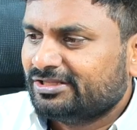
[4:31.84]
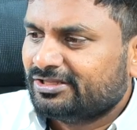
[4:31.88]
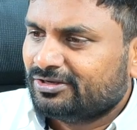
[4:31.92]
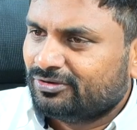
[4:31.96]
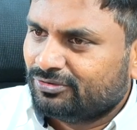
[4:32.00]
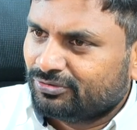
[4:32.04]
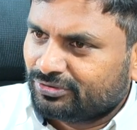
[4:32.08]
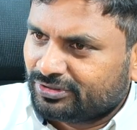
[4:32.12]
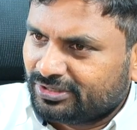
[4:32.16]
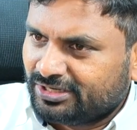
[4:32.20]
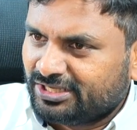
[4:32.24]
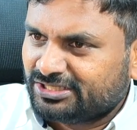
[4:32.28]
లేదా
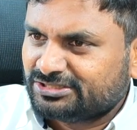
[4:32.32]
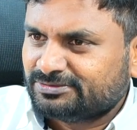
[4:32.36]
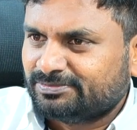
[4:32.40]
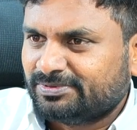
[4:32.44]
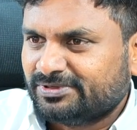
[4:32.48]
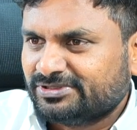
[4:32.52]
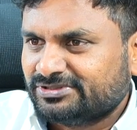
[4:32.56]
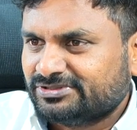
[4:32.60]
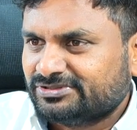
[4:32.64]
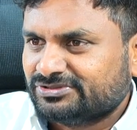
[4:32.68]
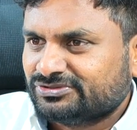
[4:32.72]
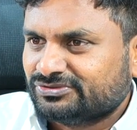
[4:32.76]
లోకల్
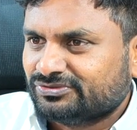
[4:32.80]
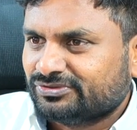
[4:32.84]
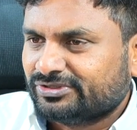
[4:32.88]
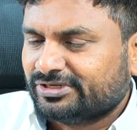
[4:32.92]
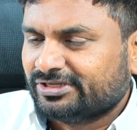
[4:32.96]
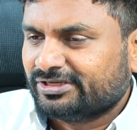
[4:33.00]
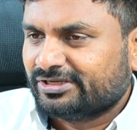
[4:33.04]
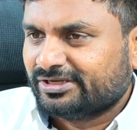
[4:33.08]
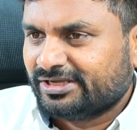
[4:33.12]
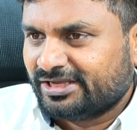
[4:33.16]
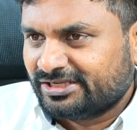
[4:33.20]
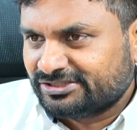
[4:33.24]
ఆస్పిరేషన్స్
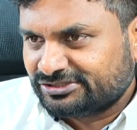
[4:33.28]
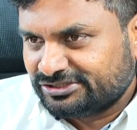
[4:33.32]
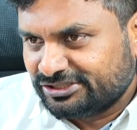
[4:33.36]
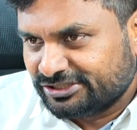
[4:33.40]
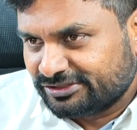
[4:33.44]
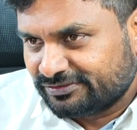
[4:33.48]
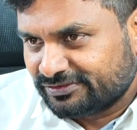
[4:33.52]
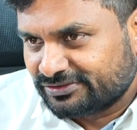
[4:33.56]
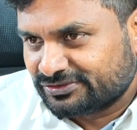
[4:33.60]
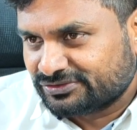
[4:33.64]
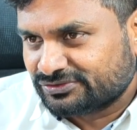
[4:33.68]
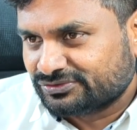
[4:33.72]
ఉంటాయి క్యాస్ట్
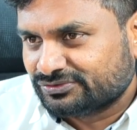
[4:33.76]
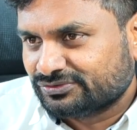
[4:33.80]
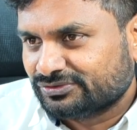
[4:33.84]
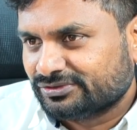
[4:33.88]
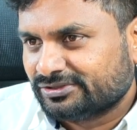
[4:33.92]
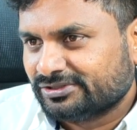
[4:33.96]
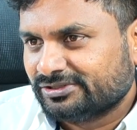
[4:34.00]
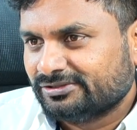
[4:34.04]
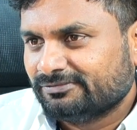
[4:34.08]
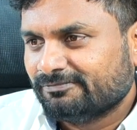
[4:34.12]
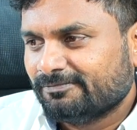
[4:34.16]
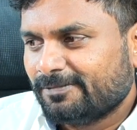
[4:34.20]
ఈక్వేషన్స్
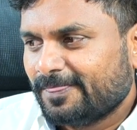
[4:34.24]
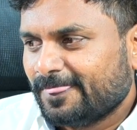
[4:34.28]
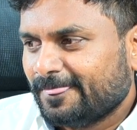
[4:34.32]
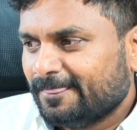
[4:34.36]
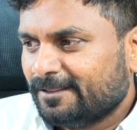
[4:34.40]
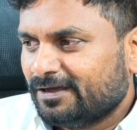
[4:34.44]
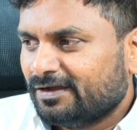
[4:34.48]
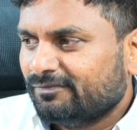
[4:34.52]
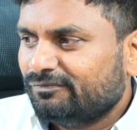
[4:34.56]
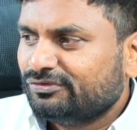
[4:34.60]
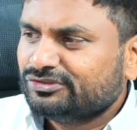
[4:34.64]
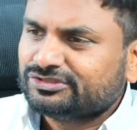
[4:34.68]
ఉంటాయి
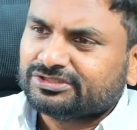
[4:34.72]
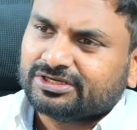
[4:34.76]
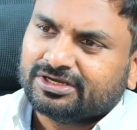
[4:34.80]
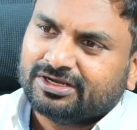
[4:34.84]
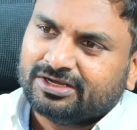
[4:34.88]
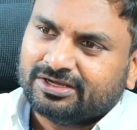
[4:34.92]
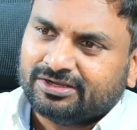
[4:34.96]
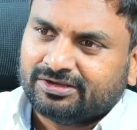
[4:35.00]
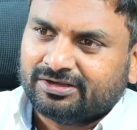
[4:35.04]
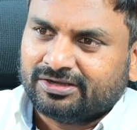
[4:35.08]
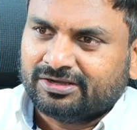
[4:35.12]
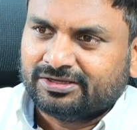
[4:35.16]
అబ్వియస్గా
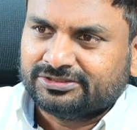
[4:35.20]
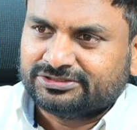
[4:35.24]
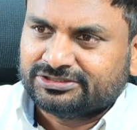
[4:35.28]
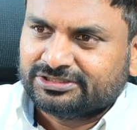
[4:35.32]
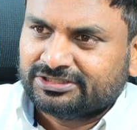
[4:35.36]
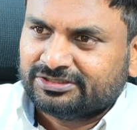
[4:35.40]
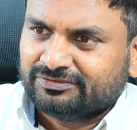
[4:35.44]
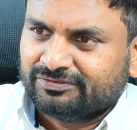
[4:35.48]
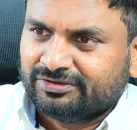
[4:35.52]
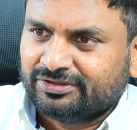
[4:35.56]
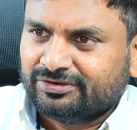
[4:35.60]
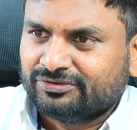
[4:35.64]
ఆ
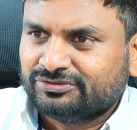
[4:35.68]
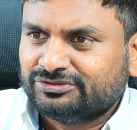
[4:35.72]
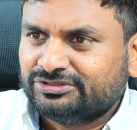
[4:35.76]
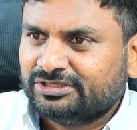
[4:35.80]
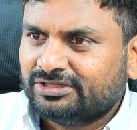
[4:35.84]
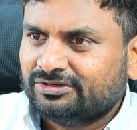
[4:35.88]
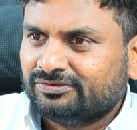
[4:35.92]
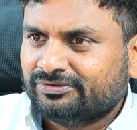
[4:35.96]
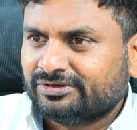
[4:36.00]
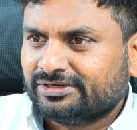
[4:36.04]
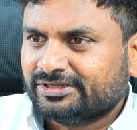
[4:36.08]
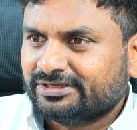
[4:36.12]
చిన్న
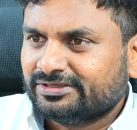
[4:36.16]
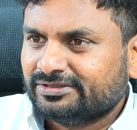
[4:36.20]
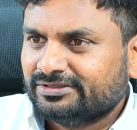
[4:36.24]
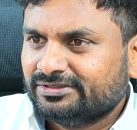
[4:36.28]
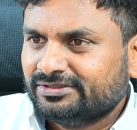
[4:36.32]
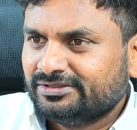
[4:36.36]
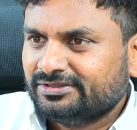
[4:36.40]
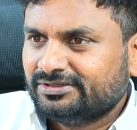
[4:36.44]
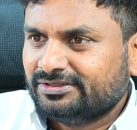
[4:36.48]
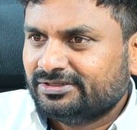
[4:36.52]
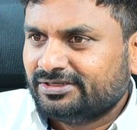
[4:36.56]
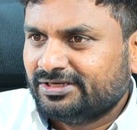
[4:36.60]
వైరుధ్యాలు ఉంటాయి
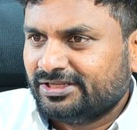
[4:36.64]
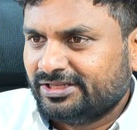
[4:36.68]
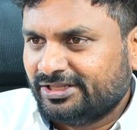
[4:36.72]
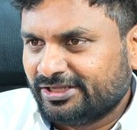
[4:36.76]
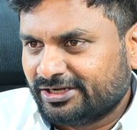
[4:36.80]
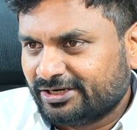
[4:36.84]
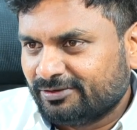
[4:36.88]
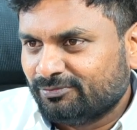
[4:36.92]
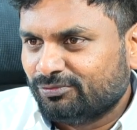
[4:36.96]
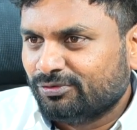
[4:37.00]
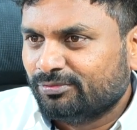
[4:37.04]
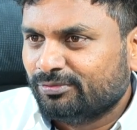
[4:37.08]
లేదా
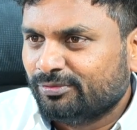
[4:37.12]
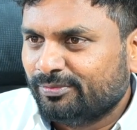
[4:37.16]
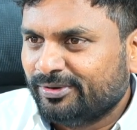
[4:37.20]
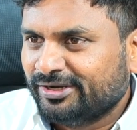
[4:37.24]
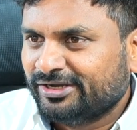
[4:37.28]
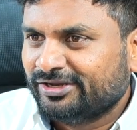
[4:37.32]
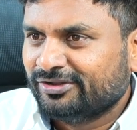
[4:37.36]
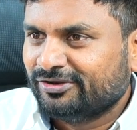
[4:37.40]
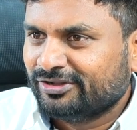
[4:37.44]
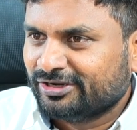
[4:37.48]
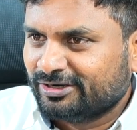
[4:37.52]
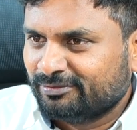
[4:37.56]
ఇక్కడ బొమ్మ
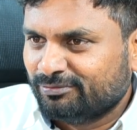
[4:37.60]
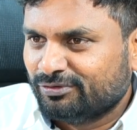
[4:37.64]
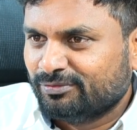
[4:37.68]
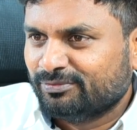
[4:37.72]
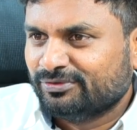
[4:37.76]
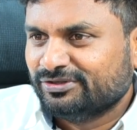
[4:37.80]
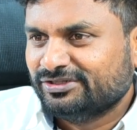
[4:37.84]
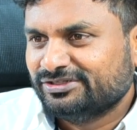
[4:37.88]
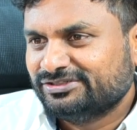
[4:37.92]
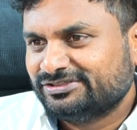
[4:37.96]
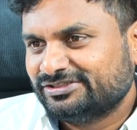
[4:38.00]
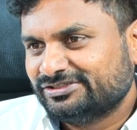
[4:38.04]
పెట్టారు ఇక్కడ
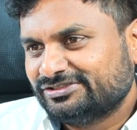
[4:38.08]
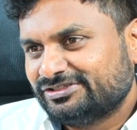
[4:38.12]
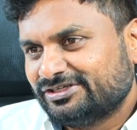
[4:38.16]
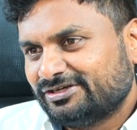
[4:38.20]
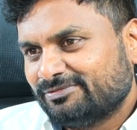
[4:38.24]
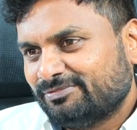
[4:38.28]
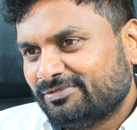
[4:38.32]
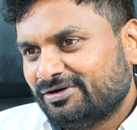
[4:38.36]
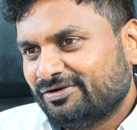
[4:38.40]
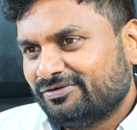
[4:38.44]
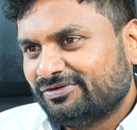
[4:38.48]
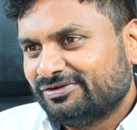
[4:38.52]
బొమ్మ
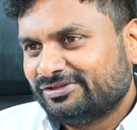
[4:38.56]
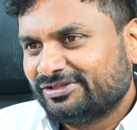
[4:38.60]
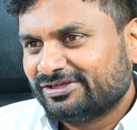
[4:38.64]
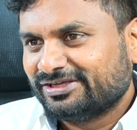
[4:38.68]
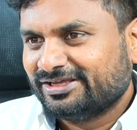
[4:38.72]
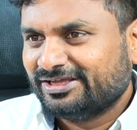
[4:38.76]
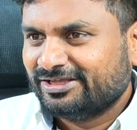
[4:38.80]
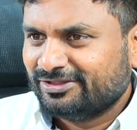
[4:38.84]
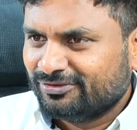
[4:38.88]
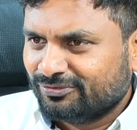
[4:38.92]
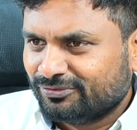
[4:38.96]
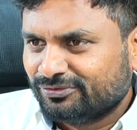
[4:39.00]
తీసేసారు మా వాడి
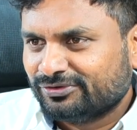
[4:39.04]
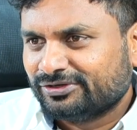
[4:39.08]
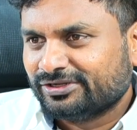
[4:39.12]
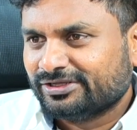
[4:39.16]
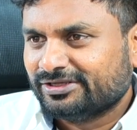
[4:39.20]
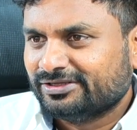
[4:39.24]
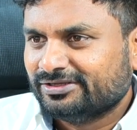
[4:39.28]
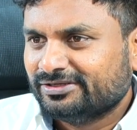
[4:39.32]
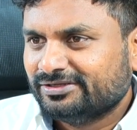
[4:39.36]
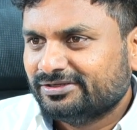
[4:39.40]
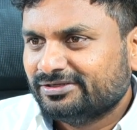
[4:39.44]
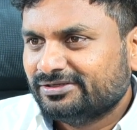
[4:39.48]
దగ్గర ఏవో
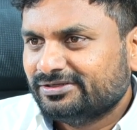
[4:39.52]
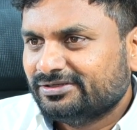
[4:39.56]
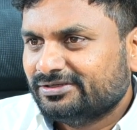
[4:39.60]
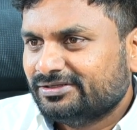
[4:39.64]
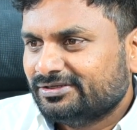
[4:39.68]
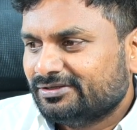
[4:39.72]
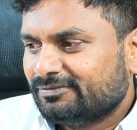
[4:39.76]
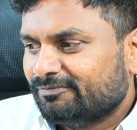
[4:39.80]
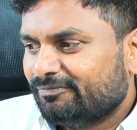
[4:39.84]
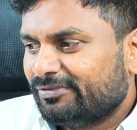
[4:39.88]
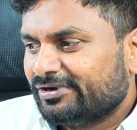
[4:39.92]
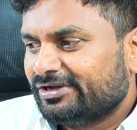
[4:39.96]
ఉంటాయి
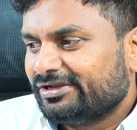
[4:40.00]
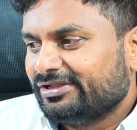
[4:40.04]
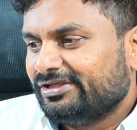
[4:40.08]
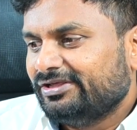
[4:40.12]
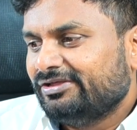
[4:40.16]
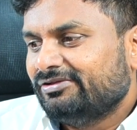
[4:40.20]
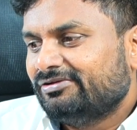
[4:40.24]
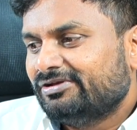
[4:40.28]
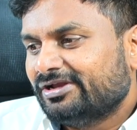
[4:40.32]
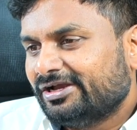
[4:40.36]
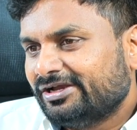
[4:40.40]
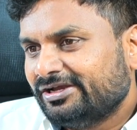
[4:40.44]
బట్
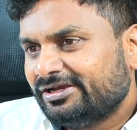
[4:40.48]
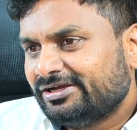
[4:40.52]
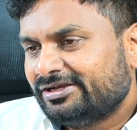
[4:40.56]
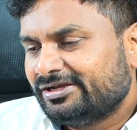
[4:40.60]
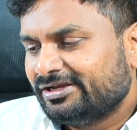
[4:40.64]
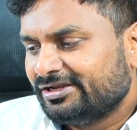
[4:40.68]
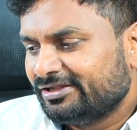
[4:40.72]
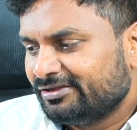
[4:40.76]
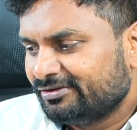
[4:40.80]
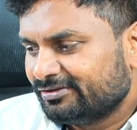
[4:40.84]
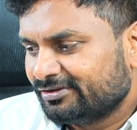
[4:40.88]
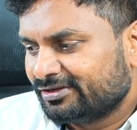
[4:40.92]

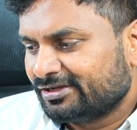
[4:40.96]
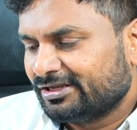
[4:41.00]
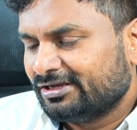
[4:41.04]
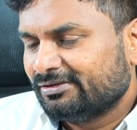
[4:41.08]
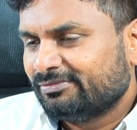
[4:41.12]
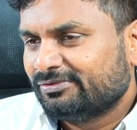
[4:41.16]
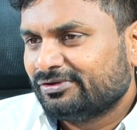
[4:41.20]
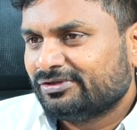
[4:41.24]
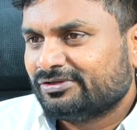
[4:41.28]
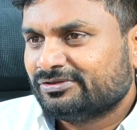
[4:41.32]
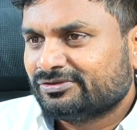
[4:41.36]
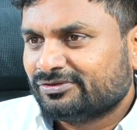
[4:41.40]
వీటిలన్నింటినీ
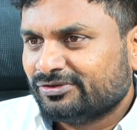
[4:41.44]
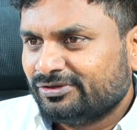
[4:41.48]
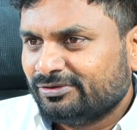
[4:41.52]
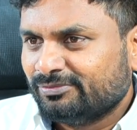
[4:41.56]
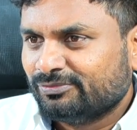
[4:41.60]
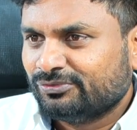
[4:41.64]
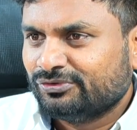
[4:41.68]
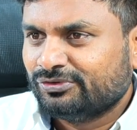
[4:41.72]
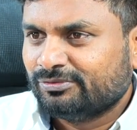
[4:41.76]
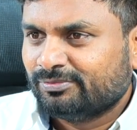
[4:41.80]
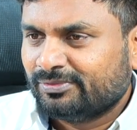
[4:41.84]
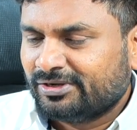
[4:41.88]
కలపకొని
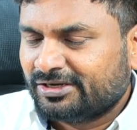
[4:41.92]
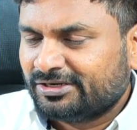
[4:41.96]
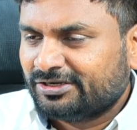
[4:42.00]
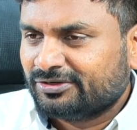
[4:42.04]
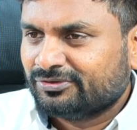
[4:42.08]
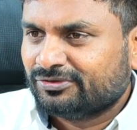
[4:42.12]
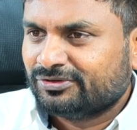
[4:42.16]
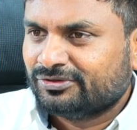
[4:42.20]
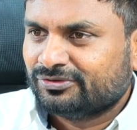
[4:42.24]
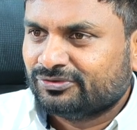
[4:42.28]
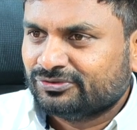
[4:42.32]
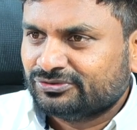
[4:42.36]
ముందు
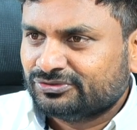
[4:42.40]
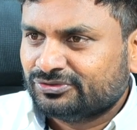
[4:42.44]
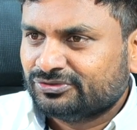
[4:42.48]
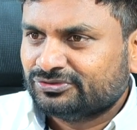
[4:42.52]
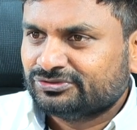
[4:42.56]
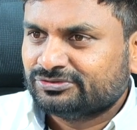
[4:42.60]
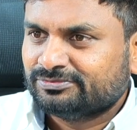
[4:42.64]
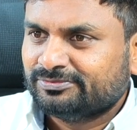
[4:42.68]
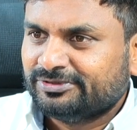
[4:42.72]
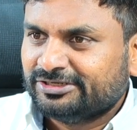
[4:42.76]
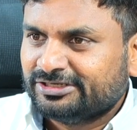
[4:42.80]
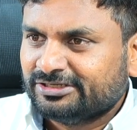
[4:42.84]
మాట్లాడుకుంటే రోజు
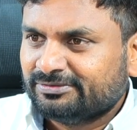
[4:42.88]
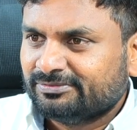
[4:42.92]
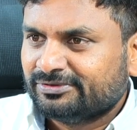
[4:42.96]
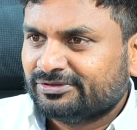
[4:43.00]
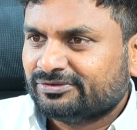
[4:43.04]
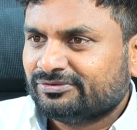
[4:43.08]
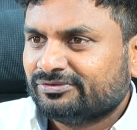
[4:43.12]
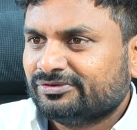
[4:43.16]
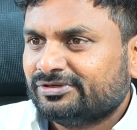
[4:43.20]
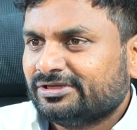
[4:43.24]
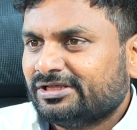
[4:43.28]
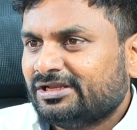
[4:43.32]
రోజు మీటింగ్
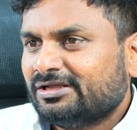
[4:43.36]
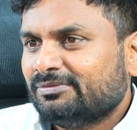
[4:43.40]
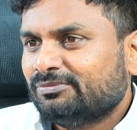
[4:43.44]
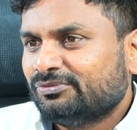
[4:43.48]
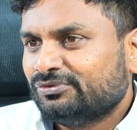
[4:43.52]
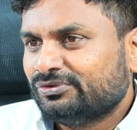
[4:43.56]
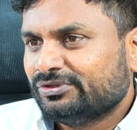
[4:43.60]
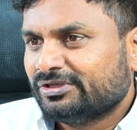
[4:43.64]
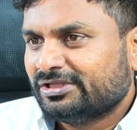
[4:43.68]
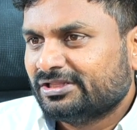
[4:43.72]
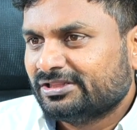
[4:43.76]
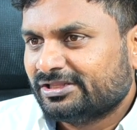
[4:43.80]
పెట్టుకుంటే ఎలా
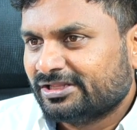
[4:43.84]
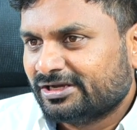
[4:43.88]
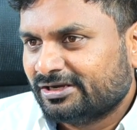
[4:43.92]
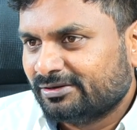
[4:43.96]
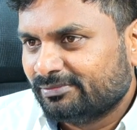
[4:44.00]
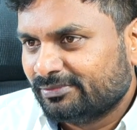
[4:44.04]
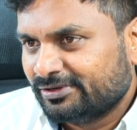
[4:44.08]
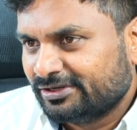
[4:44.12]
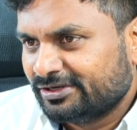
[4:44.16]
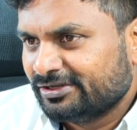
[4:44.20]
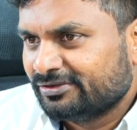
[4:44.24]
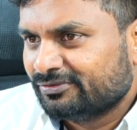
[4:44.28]
ముందుకు
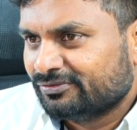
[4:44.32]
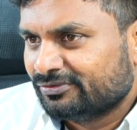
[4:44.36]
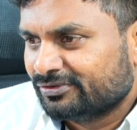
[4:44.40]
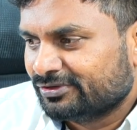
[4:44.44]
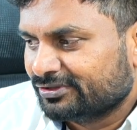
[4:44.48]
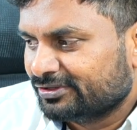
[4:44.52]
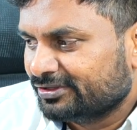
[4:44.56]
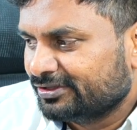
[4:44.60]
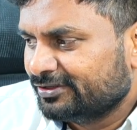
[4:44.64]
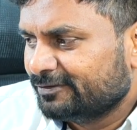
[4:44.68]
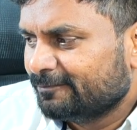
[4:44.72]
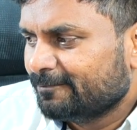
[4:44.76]
వెళ్తారని బట్టి
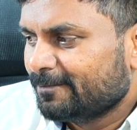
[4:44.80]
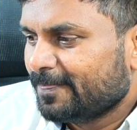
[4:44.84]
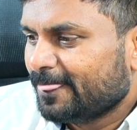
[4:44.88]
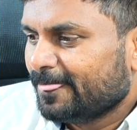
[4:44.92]
ఉంటుంది